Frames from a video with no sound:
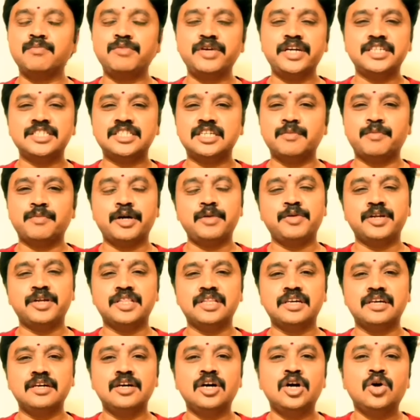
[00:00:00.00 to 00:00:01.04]
பாருங்க இப்போ
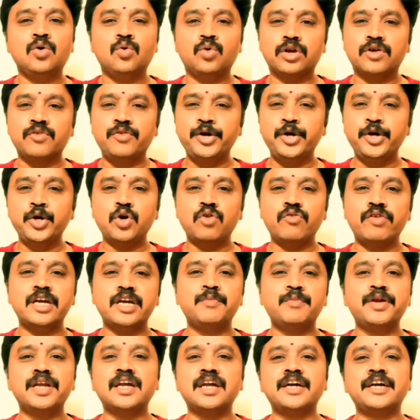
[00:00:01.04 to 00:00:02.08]
நான் பேச பேச
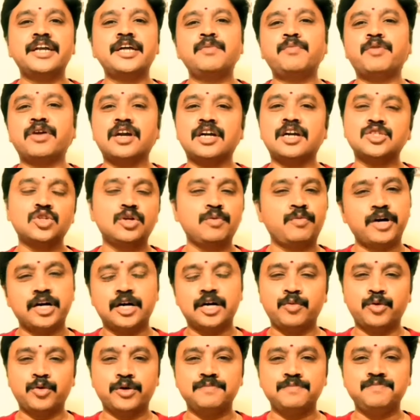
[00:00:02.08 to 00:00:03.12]
கீழே ஆடியோ வந்து
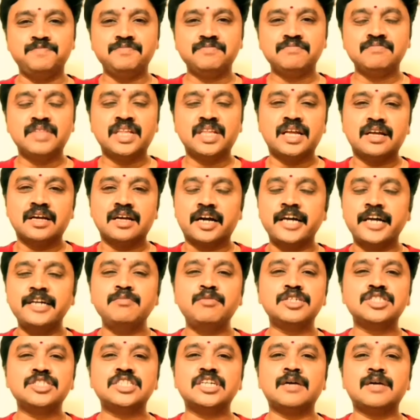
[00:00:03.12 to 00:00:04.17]
ரெக்கார்ட் ஆகிட்டே வருது
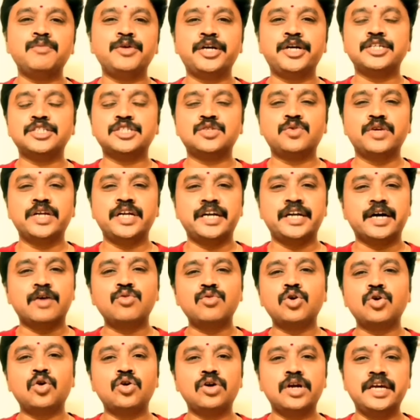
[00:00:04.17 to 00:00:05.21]
ஸோ
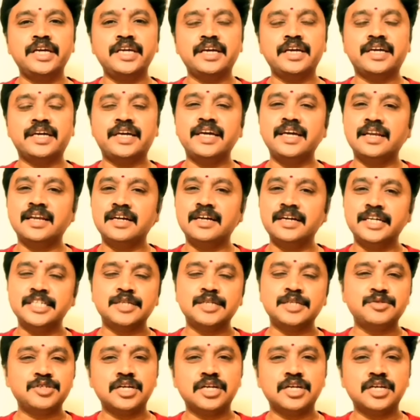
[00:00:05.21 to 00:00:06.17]
அந்த வீடியோ ஃபைலுக்கு